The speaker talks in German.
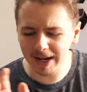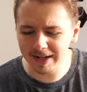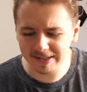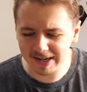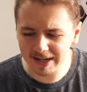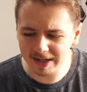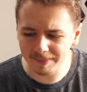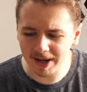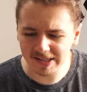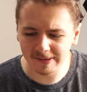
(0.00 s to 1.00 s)
alles
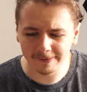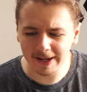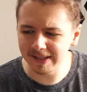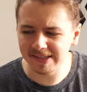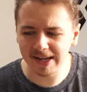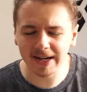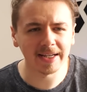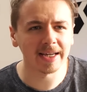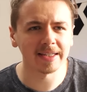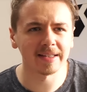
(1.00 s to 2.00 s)
einigermaßen fancy
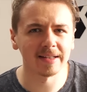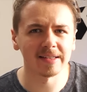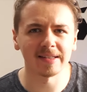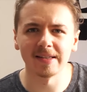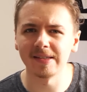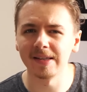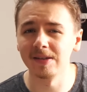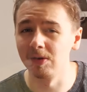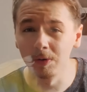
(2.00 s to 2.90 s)
eingerichtet ist, dann sieht es